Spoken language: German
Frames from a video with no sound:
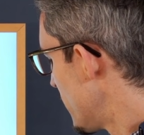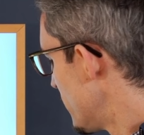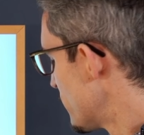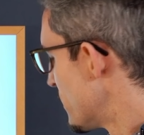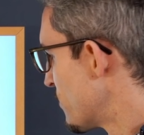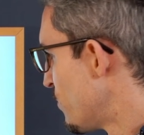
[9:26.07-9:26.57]

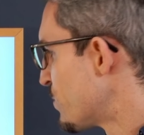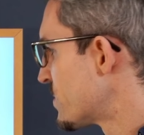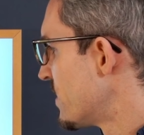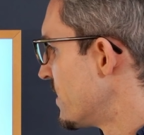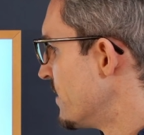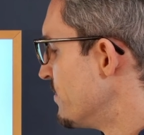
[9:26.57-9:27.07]
Also der
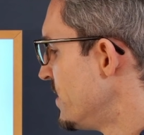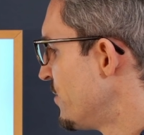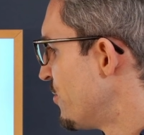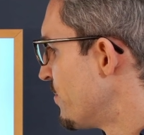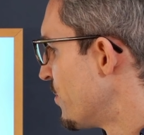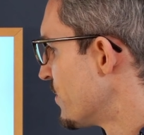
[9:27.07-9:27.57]
Großteil eben
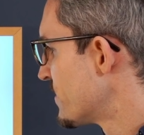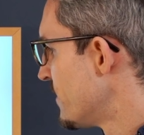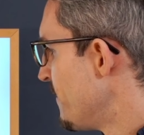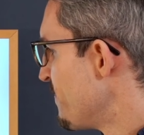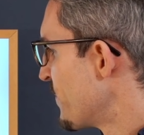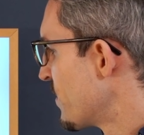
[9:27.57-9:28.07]
E-Commerce,
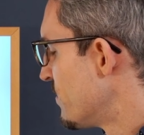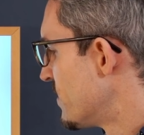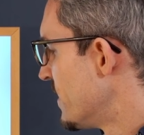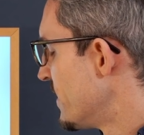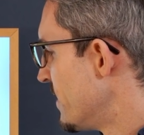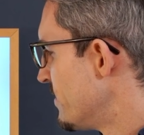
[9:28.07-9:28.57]
und
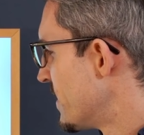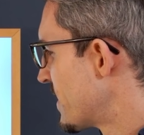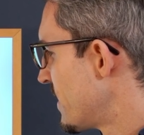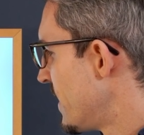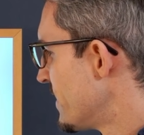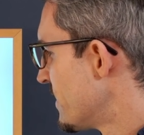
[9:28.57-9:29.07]
dann eben der
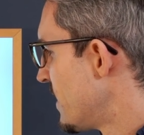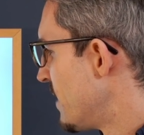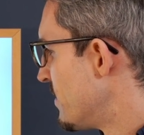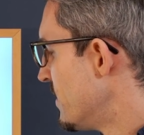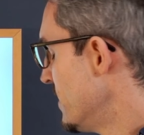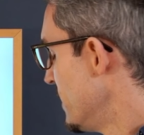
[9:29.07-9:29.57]
kleinere,
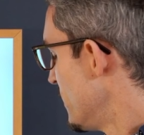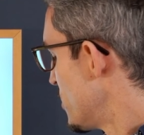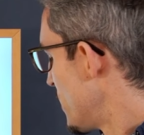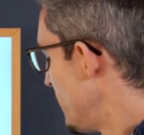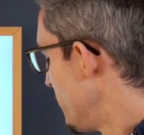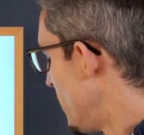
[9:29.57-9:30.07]
aber
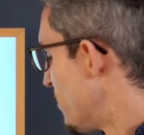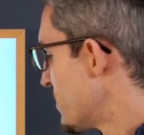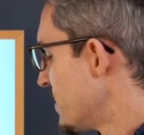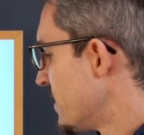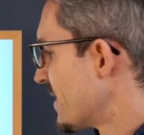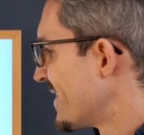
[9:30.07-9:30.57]
scheinbar auch
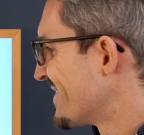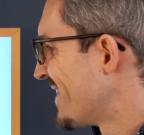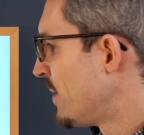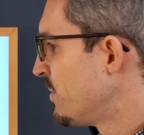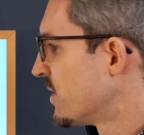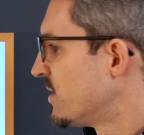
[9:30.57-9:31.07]
der
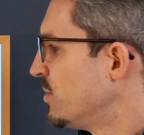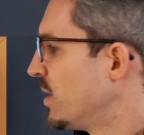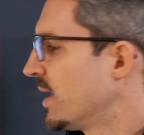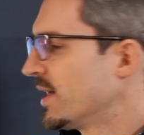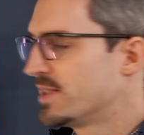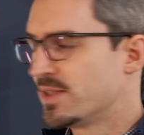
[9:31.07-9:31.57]
rentablere
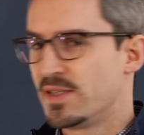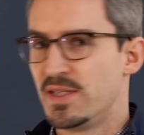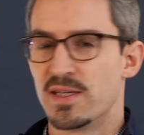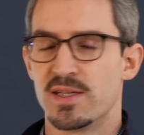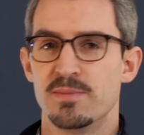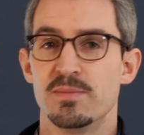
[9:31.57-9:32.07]
Bereich
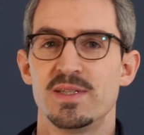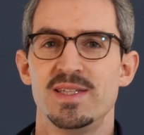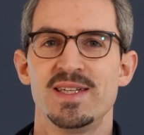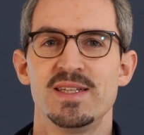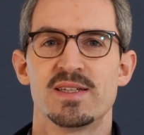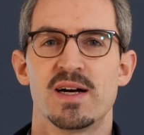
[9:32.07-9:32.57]
hier im
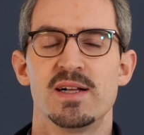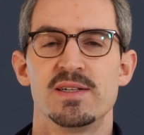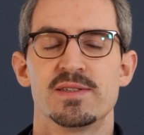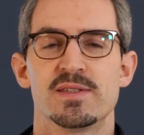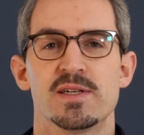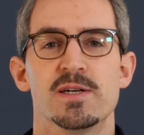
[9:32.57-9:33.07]

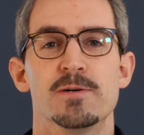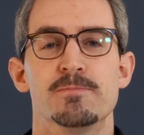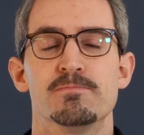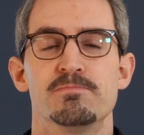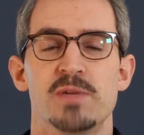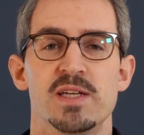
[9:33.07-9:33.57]
digitalen
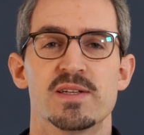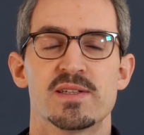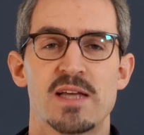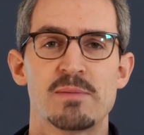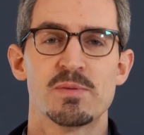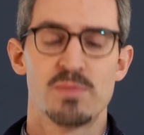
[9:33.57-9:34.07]
ähm,
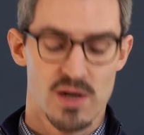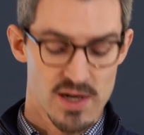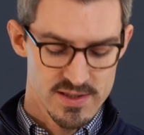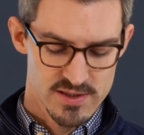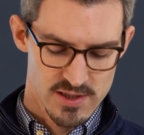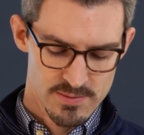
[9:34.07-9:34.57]

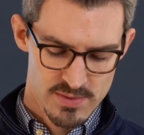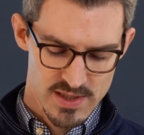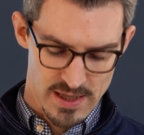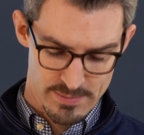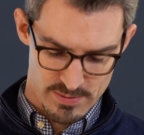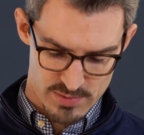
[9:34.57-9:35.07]
Entertainment-Bereich, im
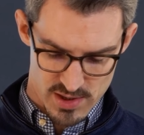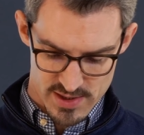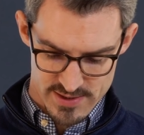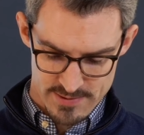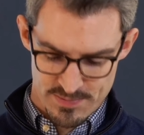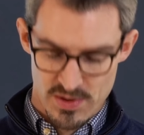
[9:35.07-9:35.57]
Gaming-Bereich.